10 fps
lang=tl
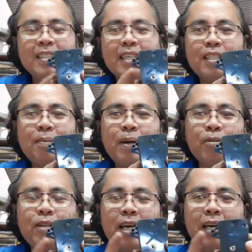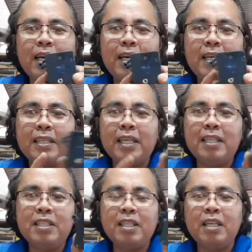Kasi meron na
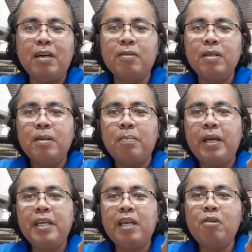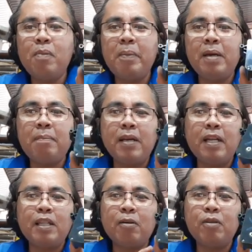technician daw, mahinang lumamig,
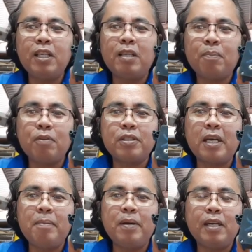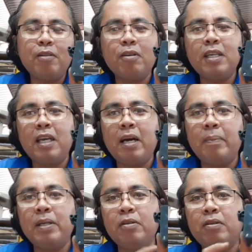pinalitan ko na yung defrost timer. Ano
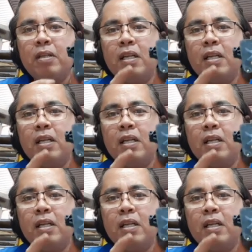kinalaman nun?